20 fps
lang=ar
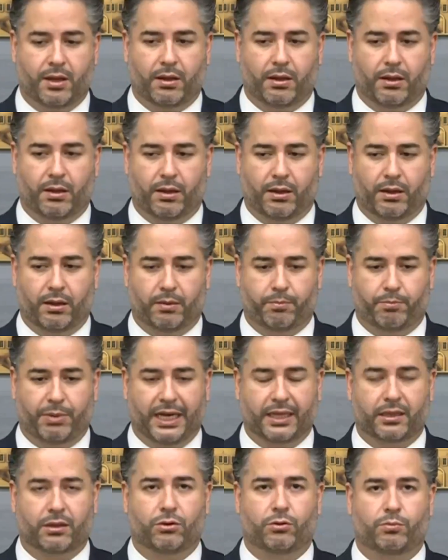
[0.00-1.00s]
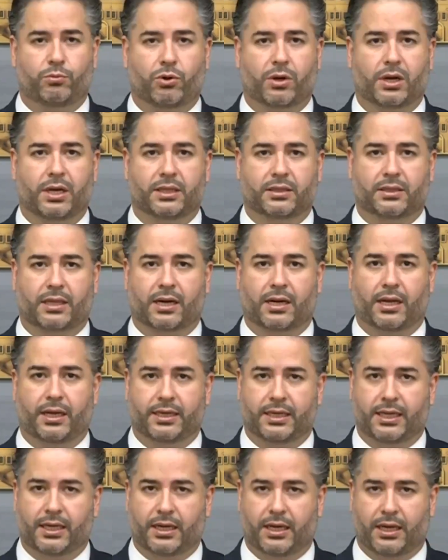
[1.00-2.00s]
آه، بعض الامور اللي
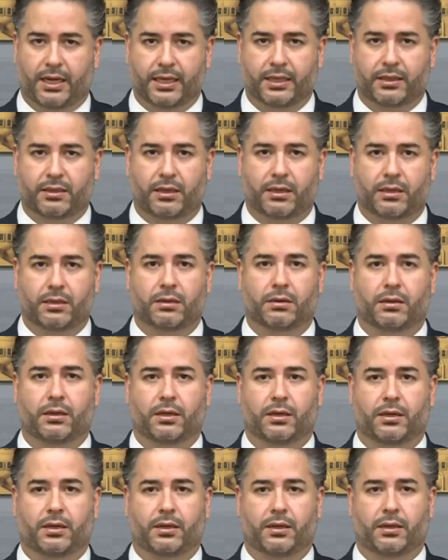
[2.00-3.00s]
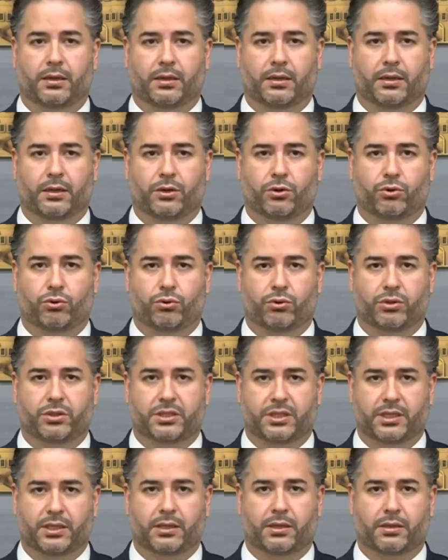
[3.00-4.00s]
تطرقنا لها ايضا آه، انه
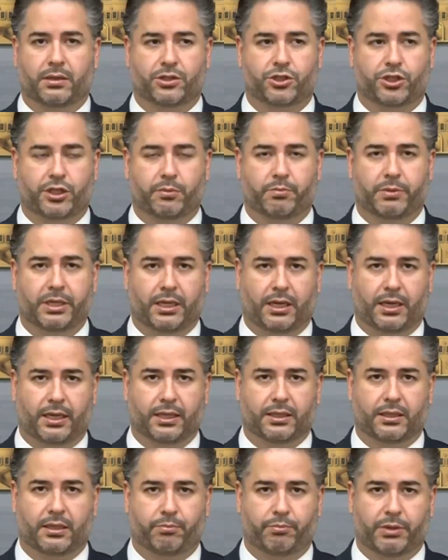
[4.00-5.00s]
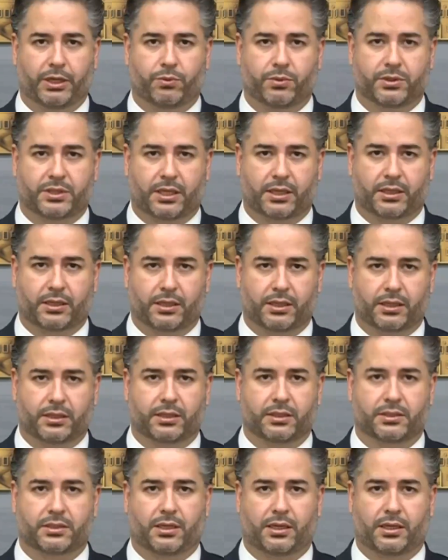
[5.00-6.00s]
يصير اجتماع ايضا بين وزاره
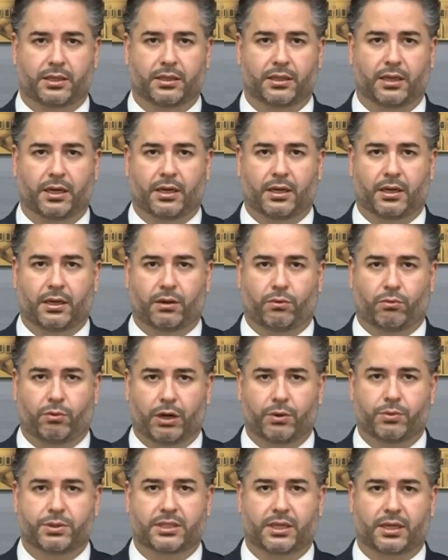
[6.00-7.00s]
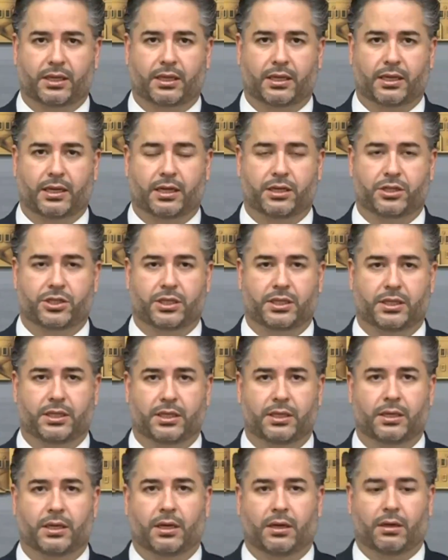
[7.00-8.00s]
الاقتصاد ووزاره
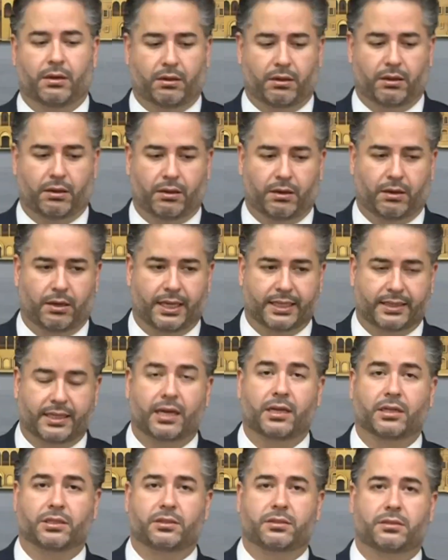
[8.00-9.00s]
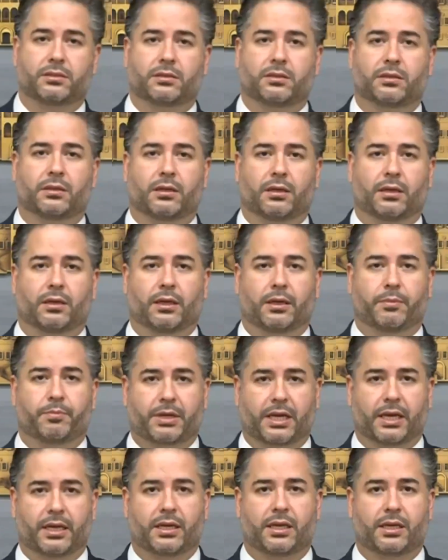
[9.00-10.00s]
الخارجيه آه، لدرس
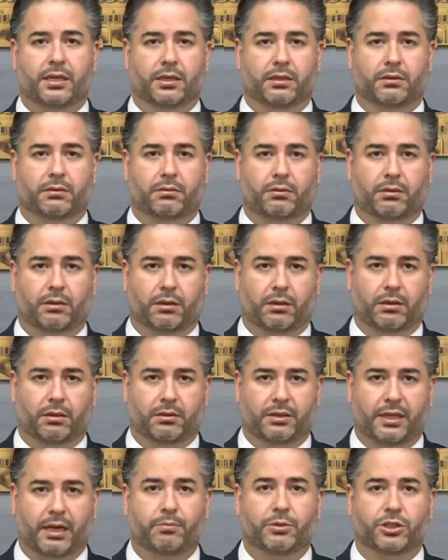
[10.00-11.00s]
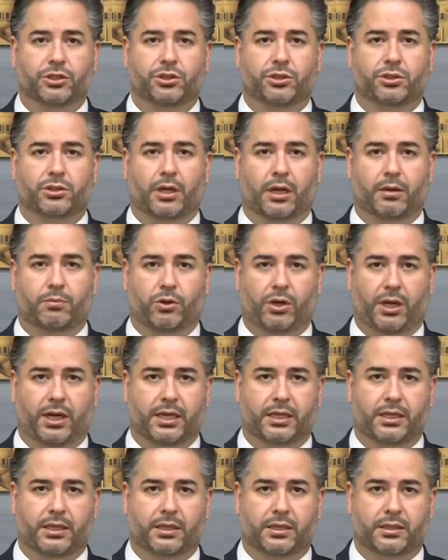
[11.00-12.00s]
إمكانية آه، دمج
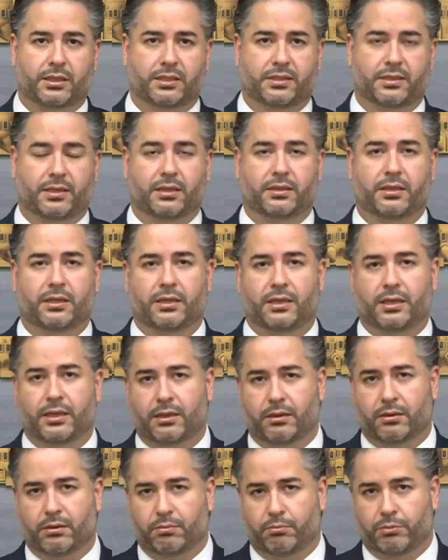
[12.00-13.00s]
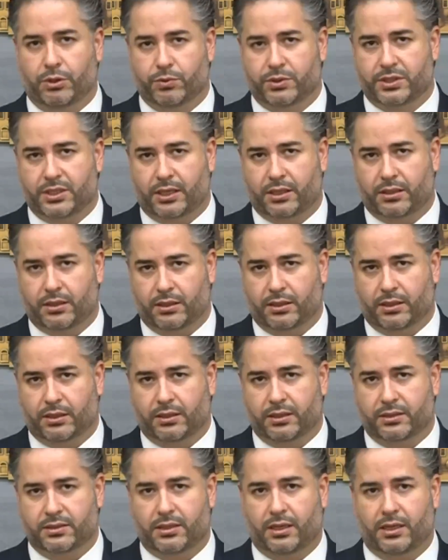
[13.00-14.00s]
الملحقين الاقتصاديين بوزارة
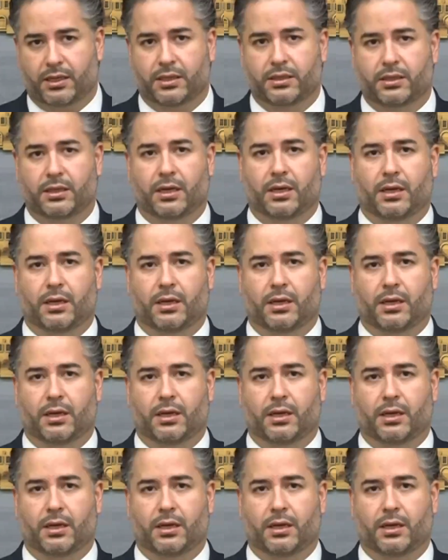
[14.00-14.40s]
الاقتصاد